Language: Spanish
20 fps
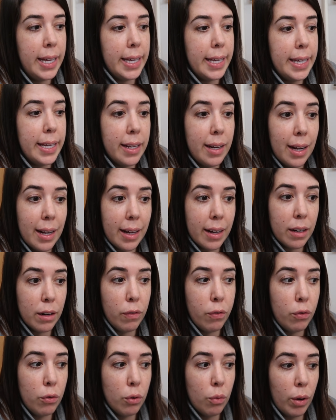Y en el
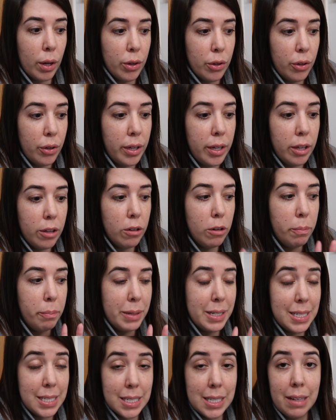Carrefour cuando he ido
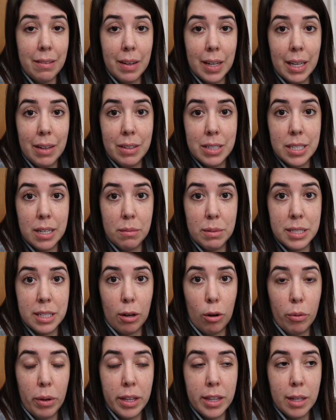pensaba que iba a ser más
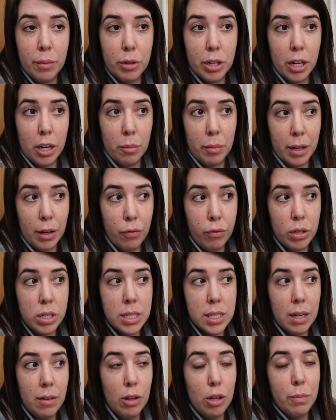agobiante porque mi hermana fue el
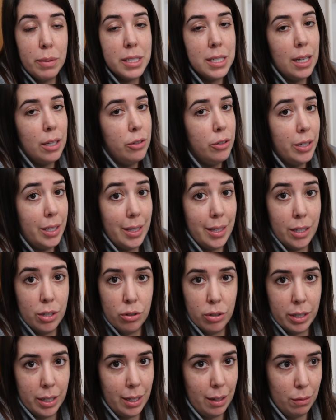sábado pasado y
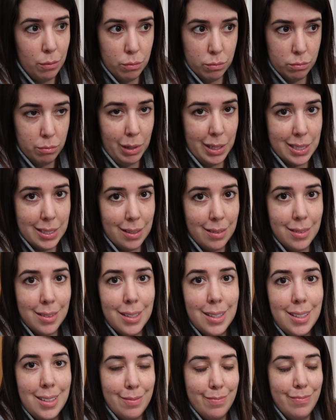dijo que era mm,
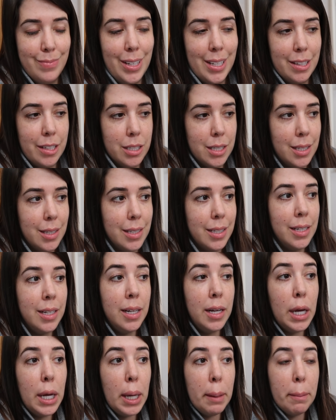bastante mm, estresante,
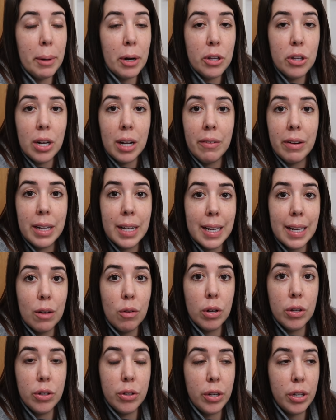pero yo la verdad que
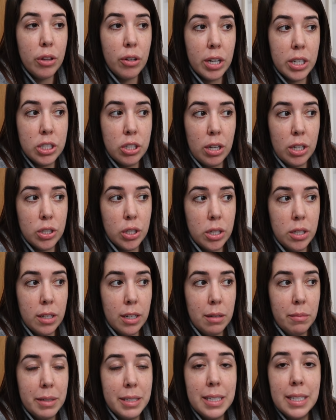cuando he ido casi a las 11 de
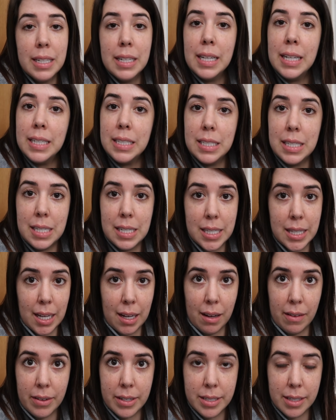la mañana se
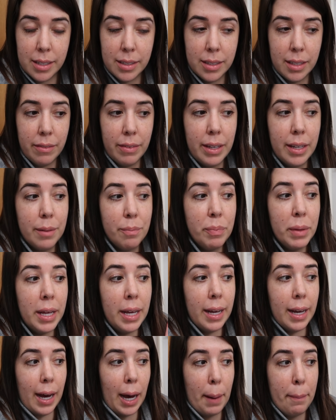estaba bastante bien.
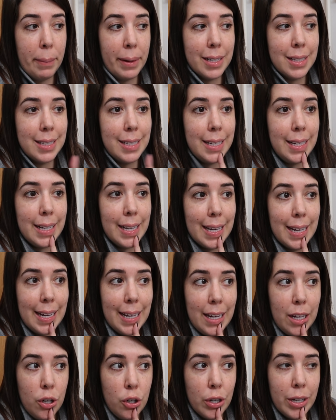Aparte
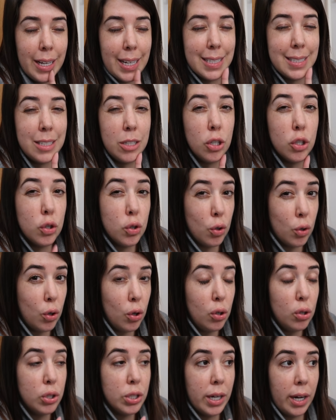creo que ha sido
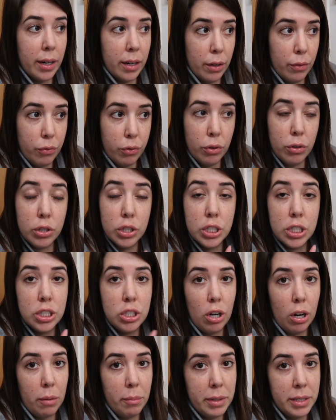todos los Carrefour, no sé si
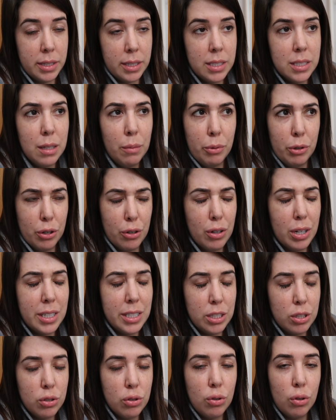solamente este, pero creo que
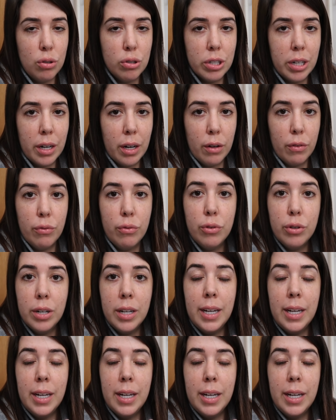han sido todos los Carrefour